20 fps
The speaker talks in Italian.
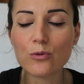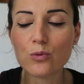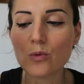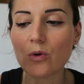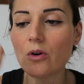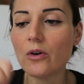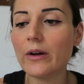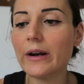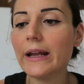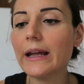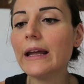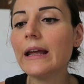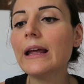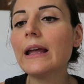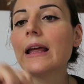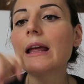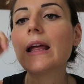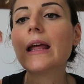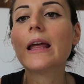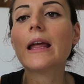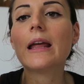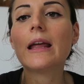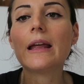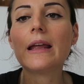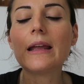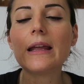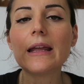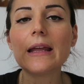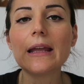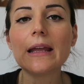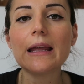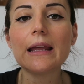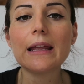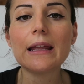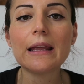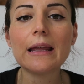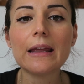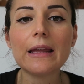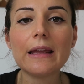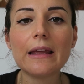suore
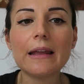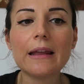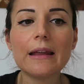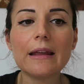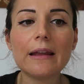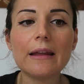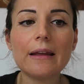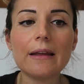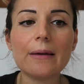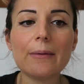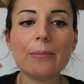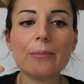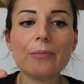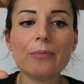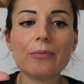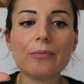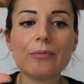e